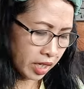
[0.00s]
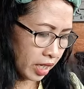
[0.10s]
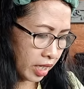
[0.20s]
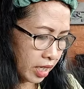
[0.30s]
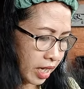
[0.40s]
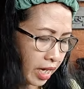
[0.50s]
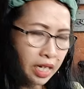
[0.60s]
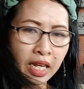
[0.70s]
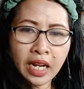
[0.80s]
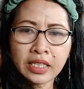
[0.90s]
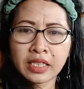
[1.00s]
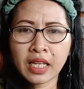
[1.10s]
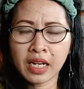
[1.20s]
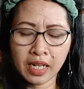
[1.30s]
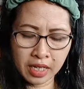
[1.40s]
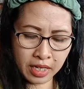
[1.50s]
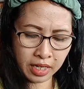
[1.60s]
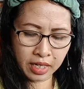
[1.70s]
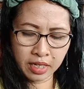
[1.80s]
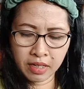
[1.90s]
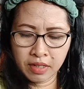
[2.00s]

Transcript: ini dari Della Stella ya kak ya